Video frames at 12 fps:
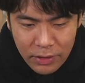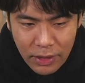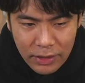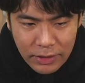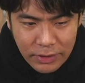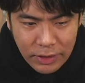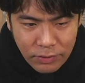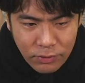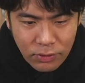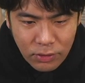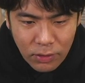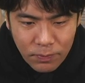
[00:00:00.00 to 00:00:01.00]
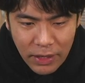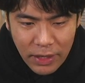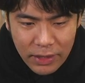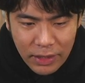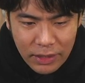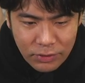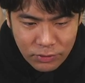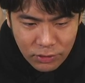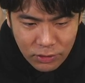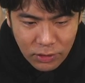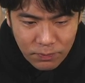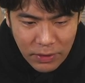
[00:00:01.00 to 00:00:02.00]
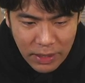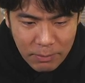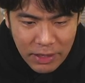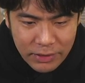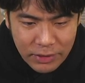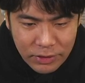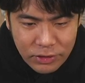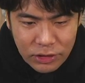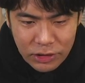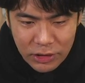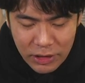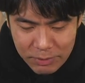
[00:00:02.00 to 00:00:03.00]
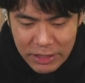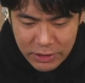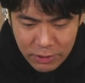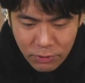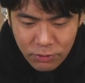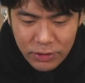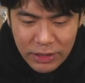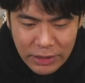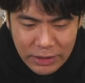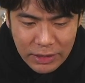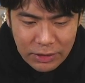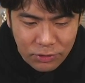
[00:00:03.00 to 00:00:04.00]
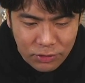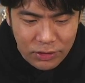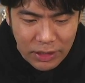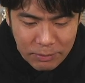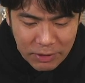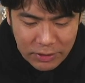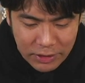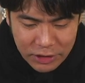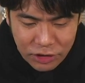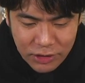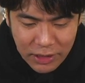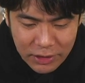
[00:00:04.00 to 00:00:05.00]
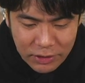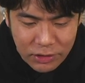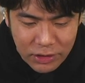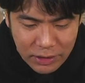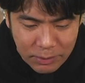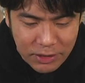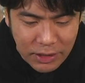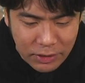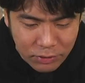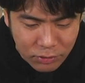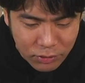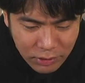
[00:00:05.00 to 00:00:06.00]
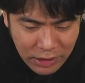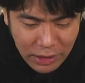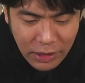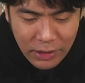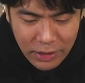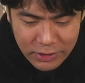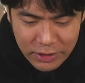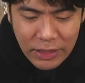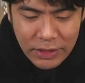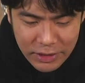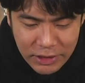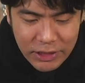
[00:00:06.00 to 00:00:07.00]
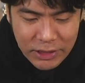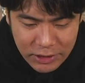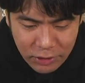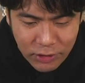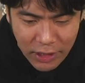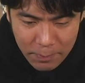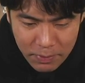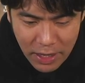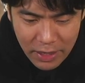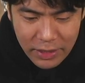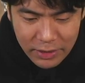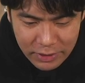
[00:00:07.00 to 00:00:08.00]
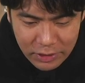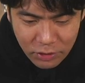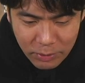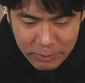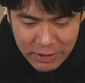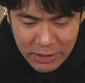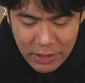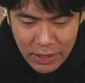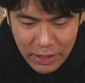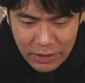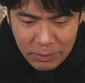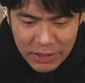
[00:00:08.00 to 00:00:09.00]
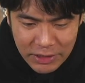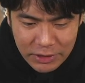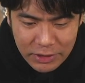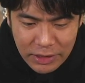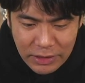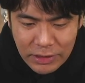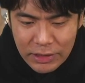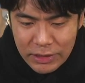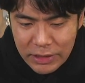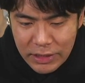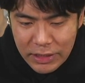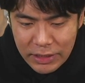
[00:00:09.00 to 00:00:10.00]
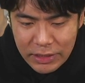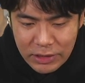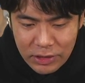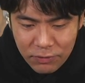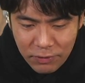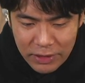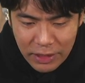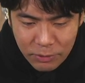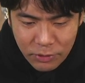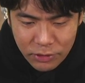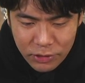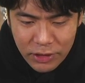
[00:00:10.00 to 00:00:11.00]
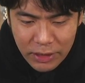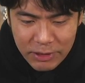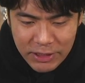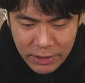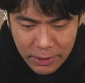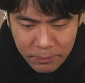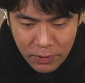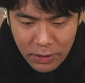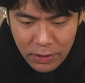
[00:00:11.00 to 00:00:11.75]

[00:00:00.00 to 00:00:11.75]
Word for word: 相手のカードの回ってくるイメージ、ホグライダーがどのタイミングで奇襲かけてくるかなみたいなところは常に意識しておいていいかなと思います。相手マジックアーチャーに必ずファイアボール打ってきますね。